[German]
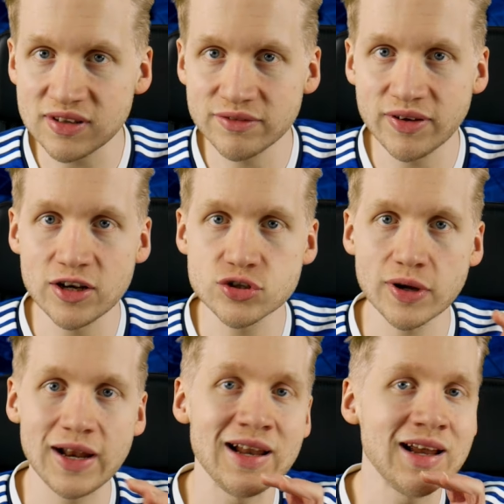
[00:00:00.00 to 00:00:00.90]

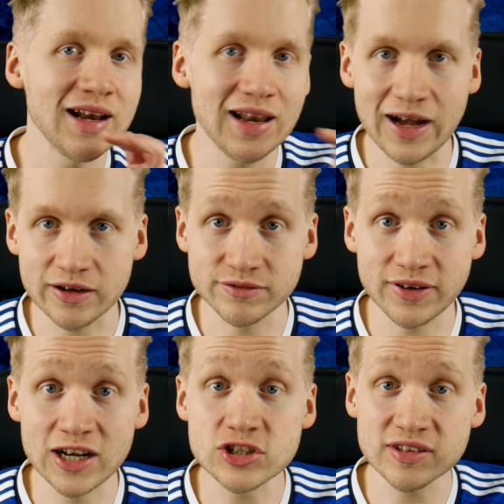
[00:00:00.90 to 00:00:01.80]
eventuell lagen
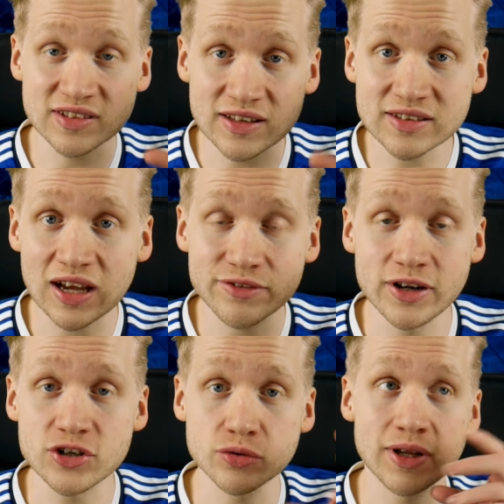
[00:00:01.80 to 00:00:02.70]
falsch. Es ist
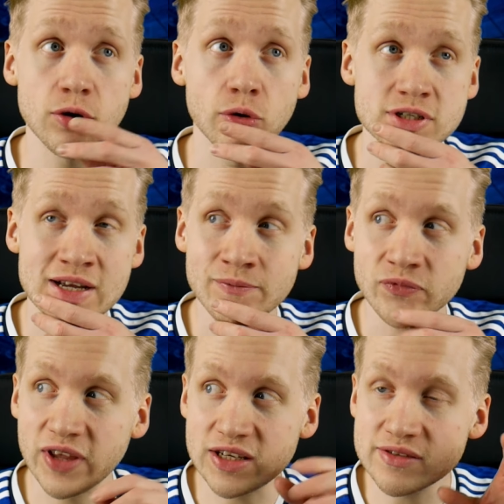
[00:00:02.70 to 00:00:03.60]
Raphael Tonello und
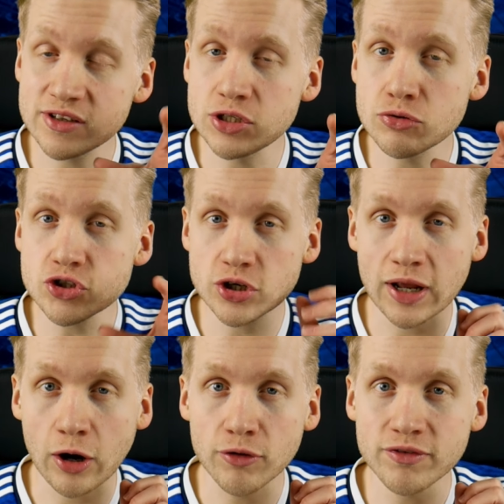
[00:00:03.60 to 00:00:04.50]
wer diese News schon
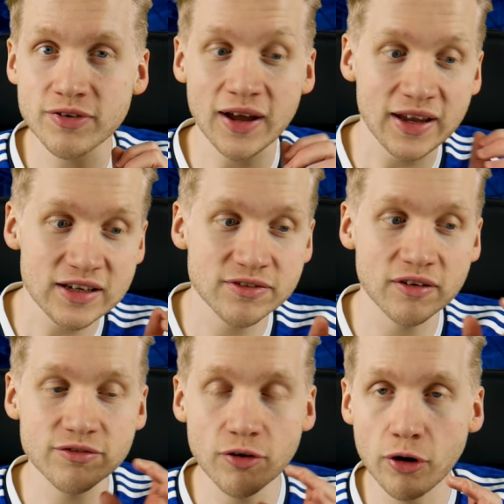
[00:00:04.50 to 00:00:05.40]
aufrecht
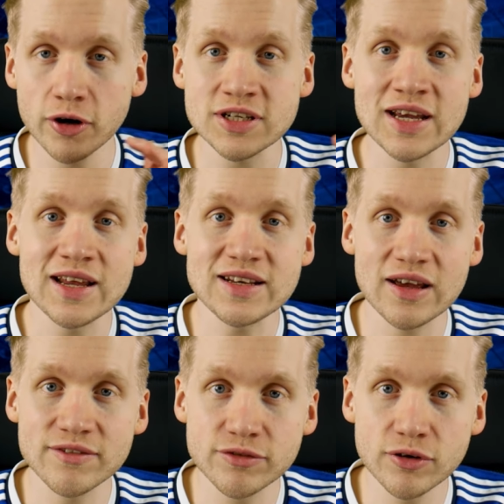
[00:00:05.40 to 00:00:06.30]
verfolgt,
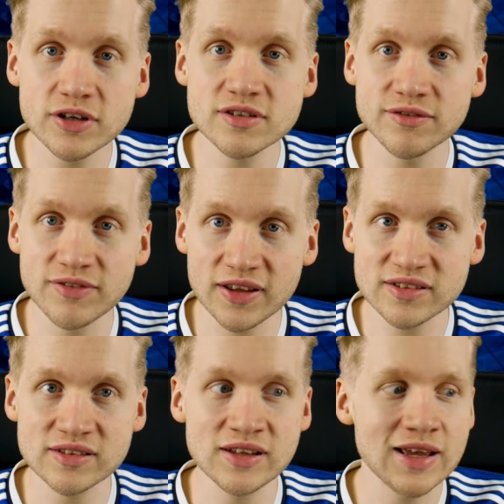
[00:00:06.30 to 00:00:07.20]
der wird
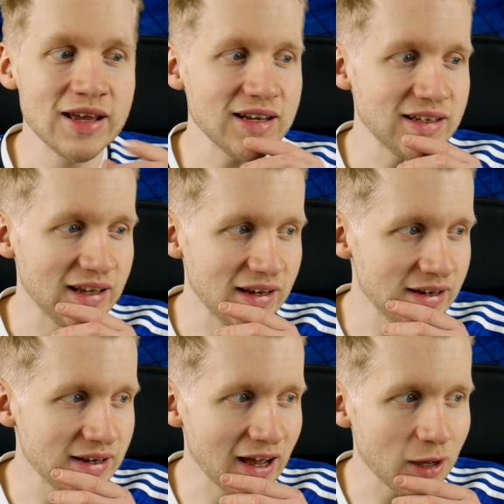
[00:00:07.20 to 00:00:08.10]
wissen,
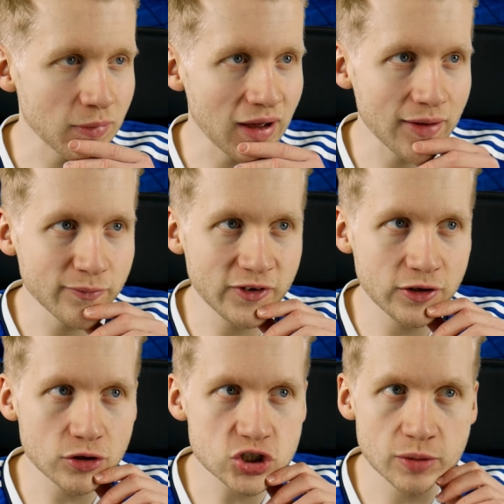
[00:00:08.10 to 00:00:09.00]
den Namen haben wir
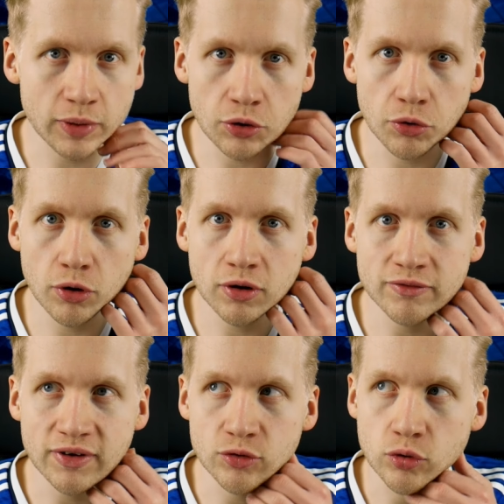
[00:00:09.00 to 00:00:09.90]
doch schon mal
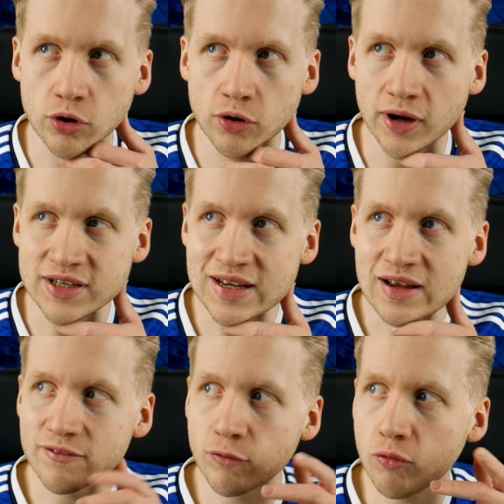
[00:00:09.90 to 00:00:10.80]
irgendwo gehört.
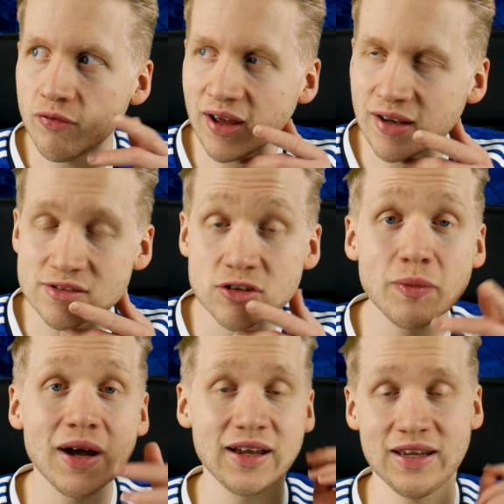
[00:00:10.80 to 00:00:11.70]
Wo war das
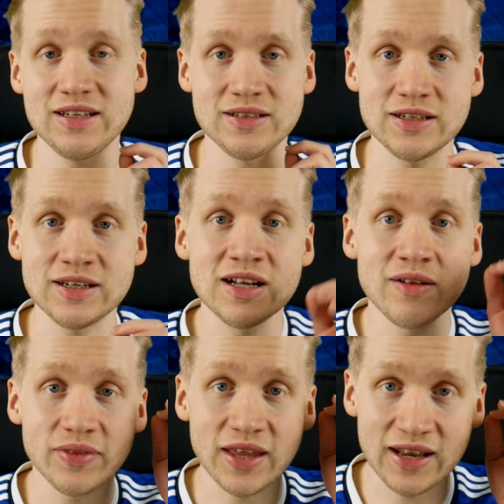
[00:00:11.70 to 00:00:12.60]
nochmal richtig?
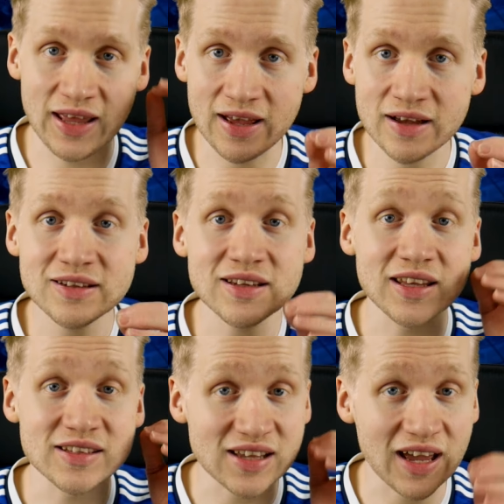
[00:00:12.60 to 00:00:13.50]
denn er
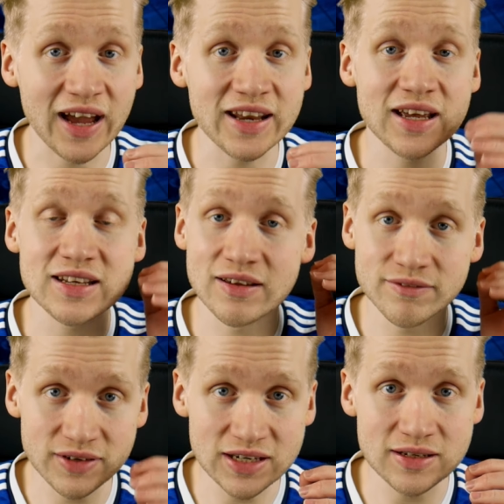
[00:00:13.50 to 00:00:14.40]
ist einer
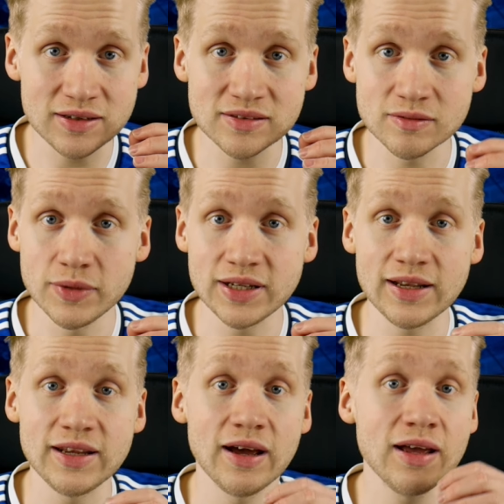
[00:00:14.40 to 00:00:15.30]
der wichtigsten
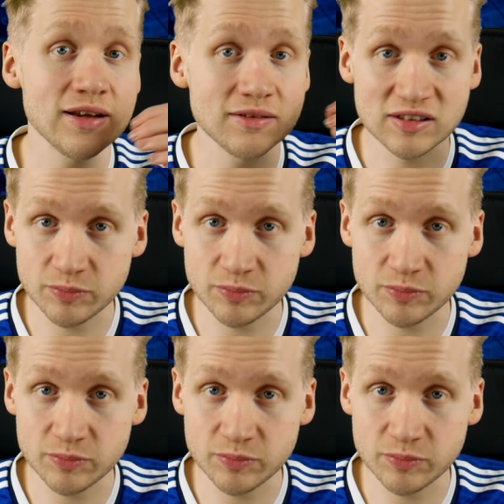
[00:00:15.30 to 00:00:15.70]
Mitglieder des